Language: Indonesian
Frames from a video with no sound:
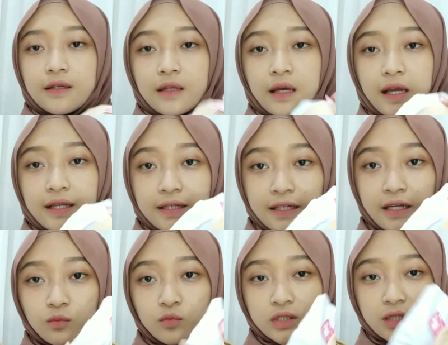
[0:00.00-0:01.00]
nah ini
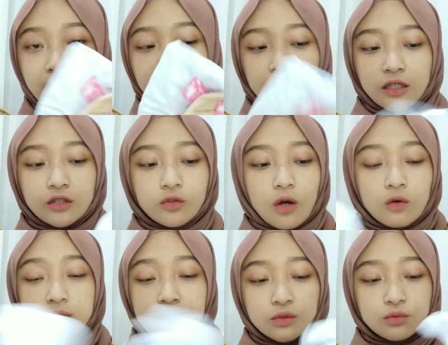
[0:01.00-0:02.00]
yang buat di leher gitu
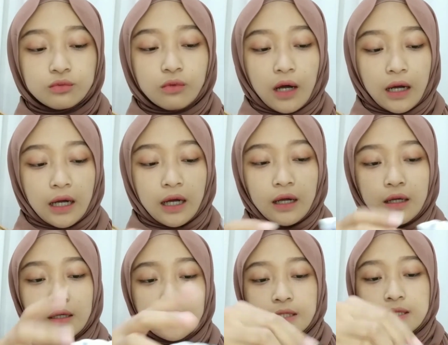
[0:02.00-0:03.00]
aku beli dua
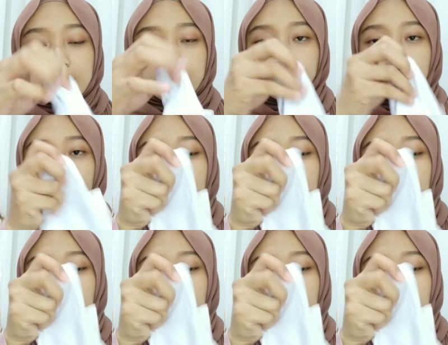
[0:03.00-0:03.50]
satu yang